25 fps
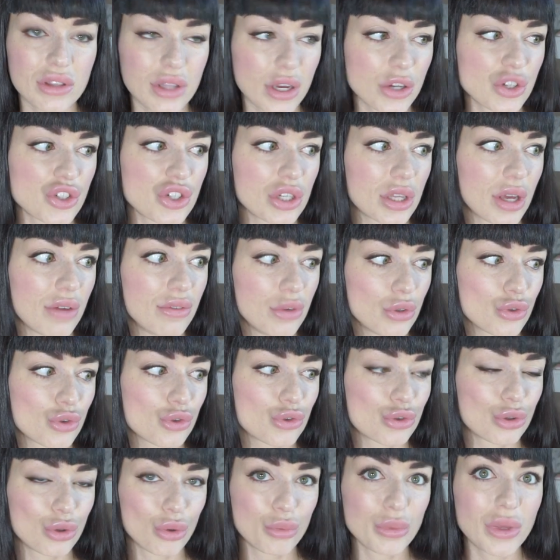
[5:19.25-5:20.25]
также я вижу,
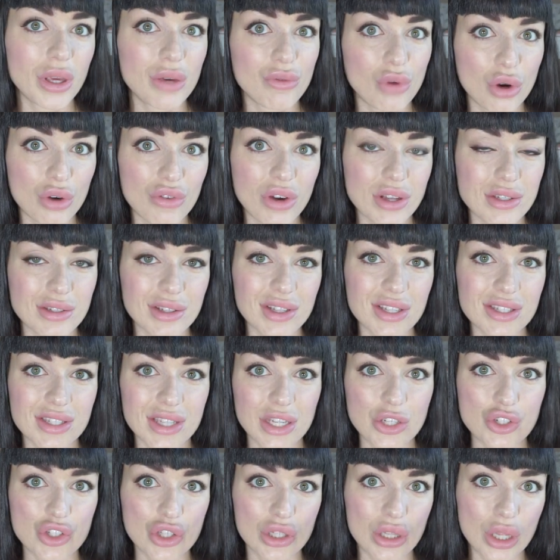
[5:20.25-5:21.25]
что мне его хватит
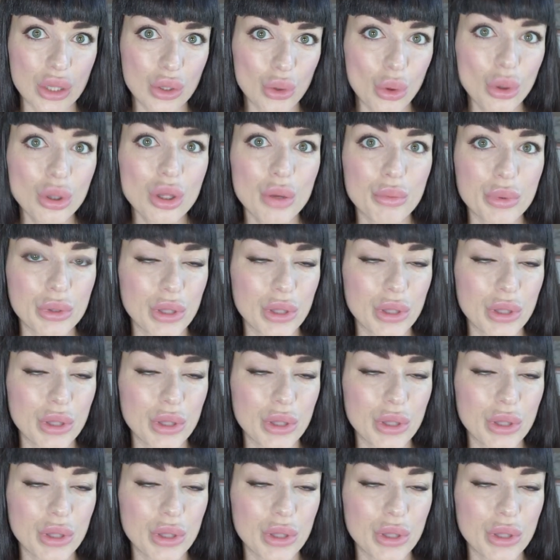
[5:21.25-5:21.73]
достаточно надолго,